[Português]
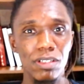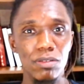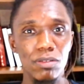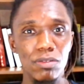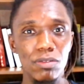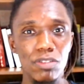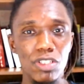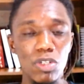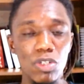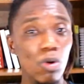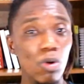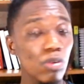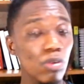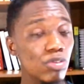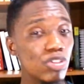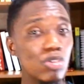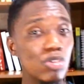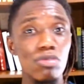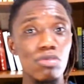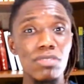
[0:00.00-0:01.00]
os
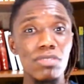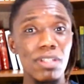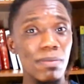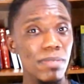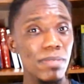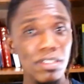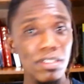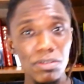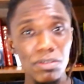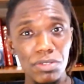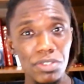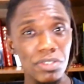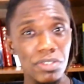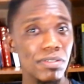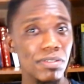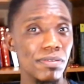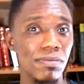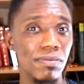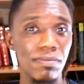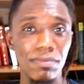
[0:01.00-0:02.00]
encontros com os amigos,
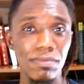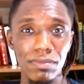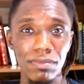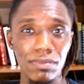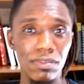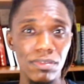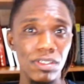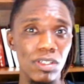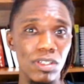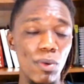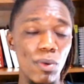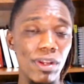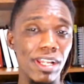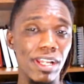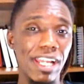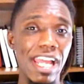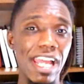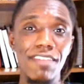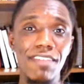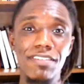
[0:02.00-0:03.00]
ou ela
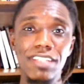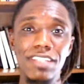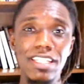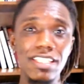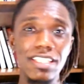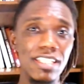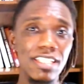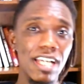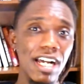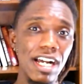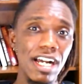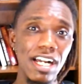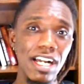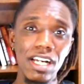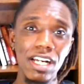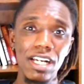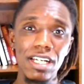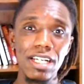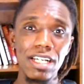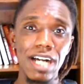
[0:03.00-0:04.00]
quer
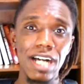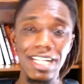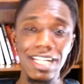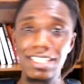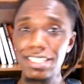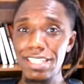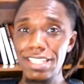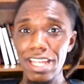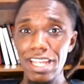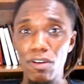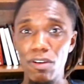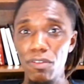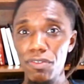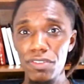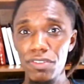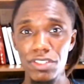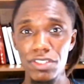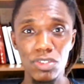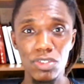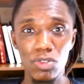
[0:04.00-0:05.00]
evidenciar as
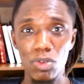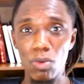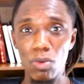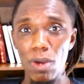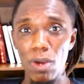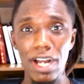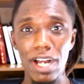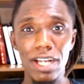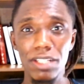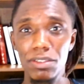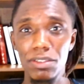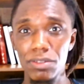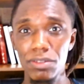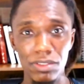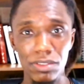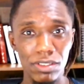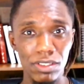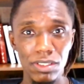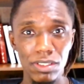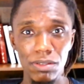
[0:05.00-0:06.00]
selfies no
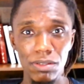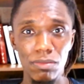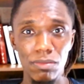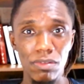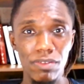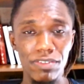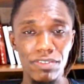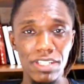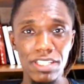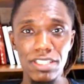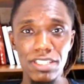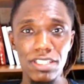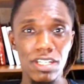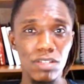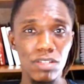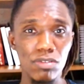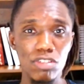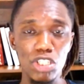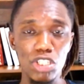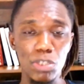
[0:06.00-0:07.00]
quarto,
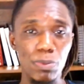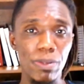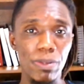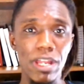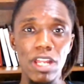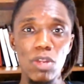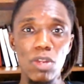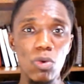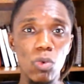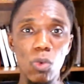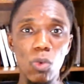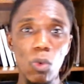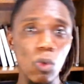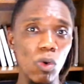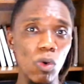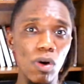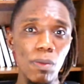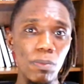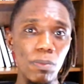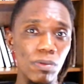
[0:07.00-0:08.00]
evidenciando no espelho o
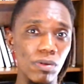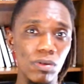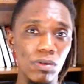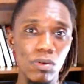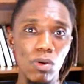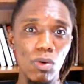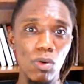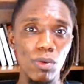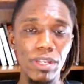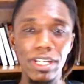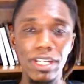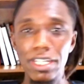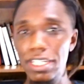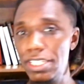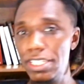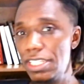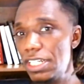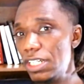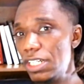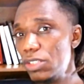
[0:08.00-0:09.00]
corpo ou
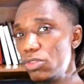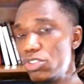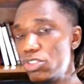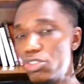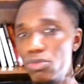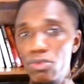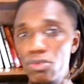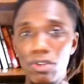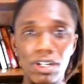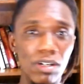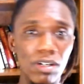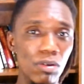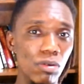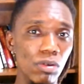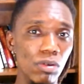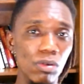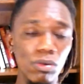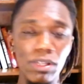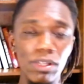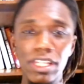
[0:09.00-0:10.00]
inclinando de um
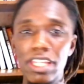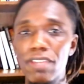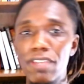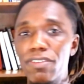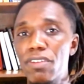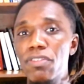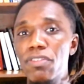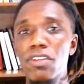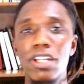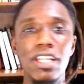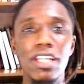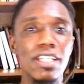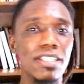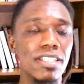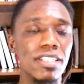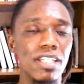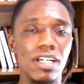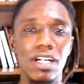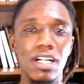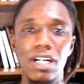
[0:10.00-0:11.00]
ângulo em que
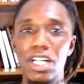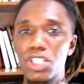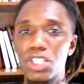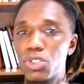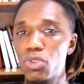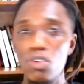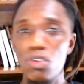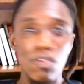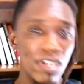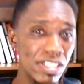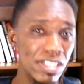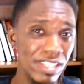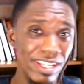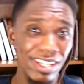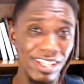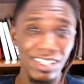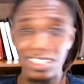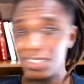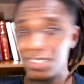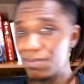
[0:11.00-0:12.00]
favoreça as curvas
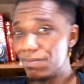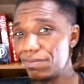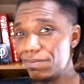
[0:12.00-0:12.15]
dela.